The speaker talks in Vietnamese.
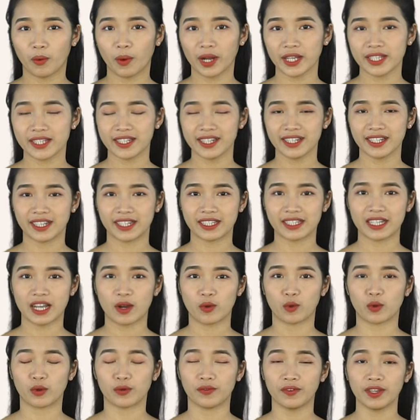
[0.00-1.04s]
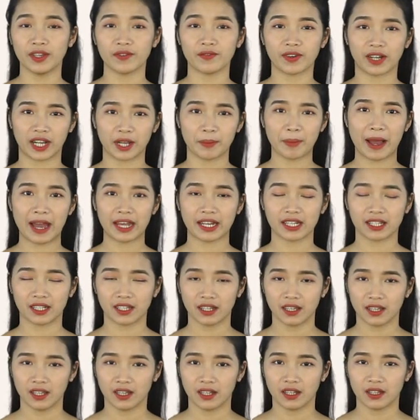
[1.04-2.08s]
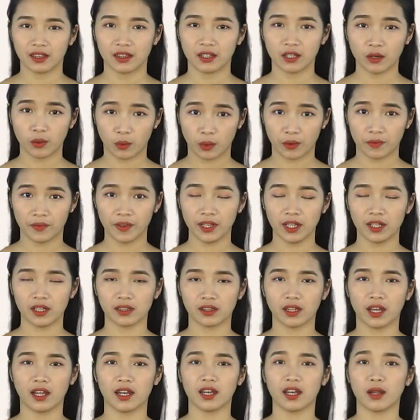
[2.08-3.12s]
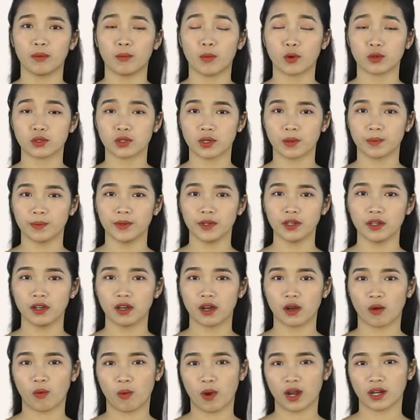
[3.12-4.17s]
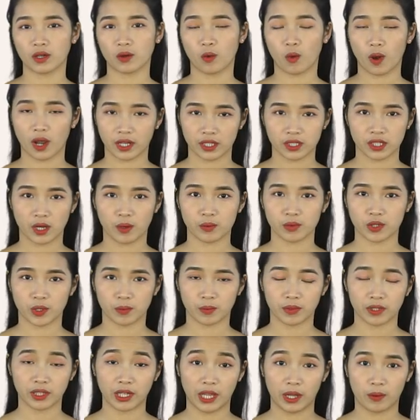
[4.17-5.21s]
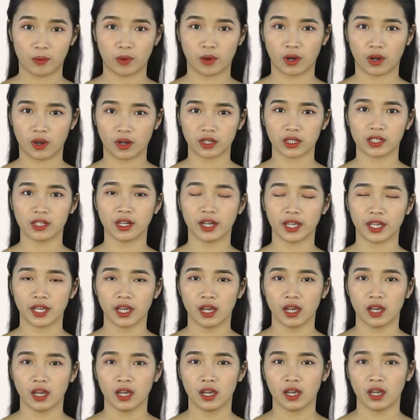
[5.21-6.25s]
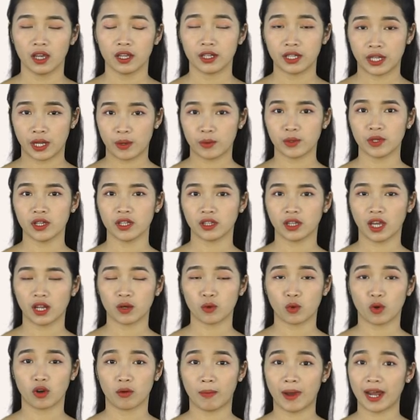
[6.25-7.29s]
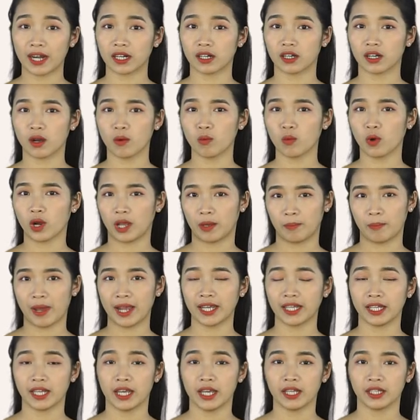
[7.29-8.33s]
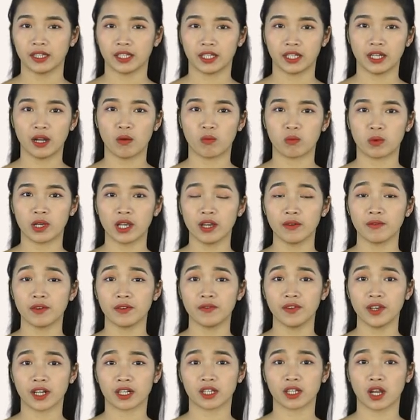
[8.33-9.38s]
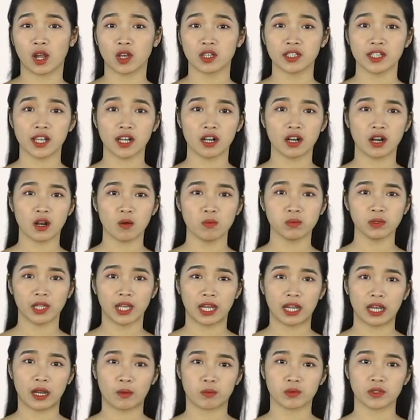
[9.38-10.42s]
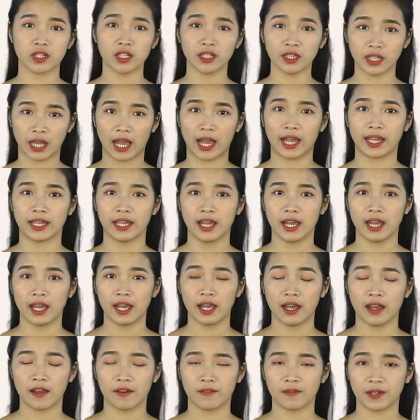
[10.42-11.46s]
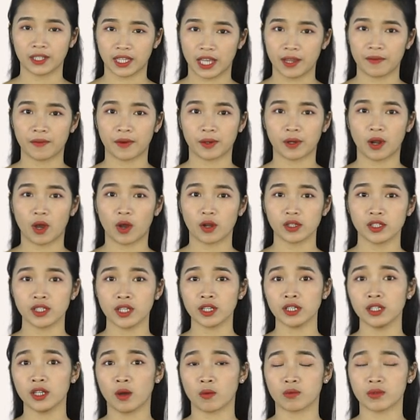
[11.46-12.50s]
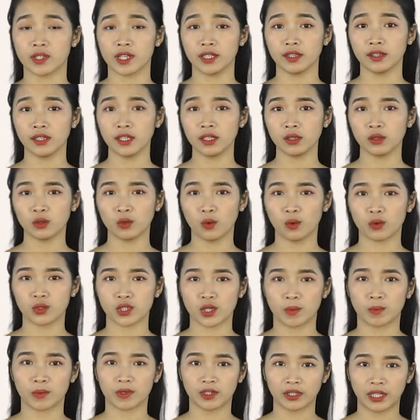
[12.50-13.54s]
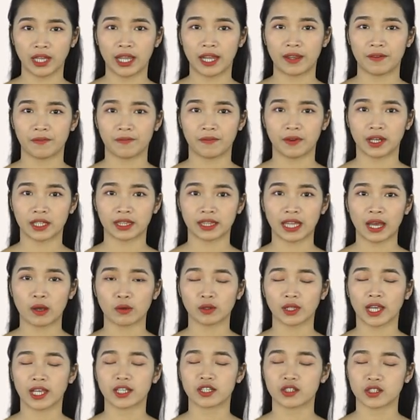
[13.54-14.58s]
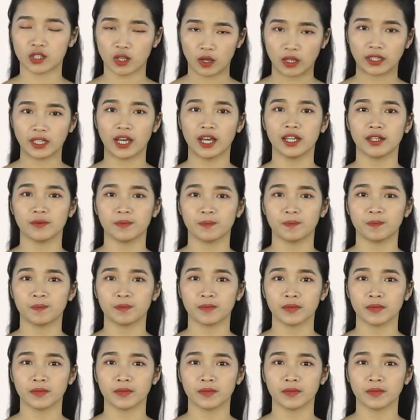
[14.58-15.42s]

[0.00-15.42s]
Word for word: Kiều Anh xin kính chào quý vị và các bạn. Thưa quý vị, thận là một trong những cơ quan quan trọng trong cơ thể của con người. Nếu như thận của bạn không khỏe mạnh thì đồng nghĩa với việc nó sẽ không thể lọc chất thải và thay vào đó chất độc sẽ tích tụ trong cơ thể và tạo thành sỏi thận.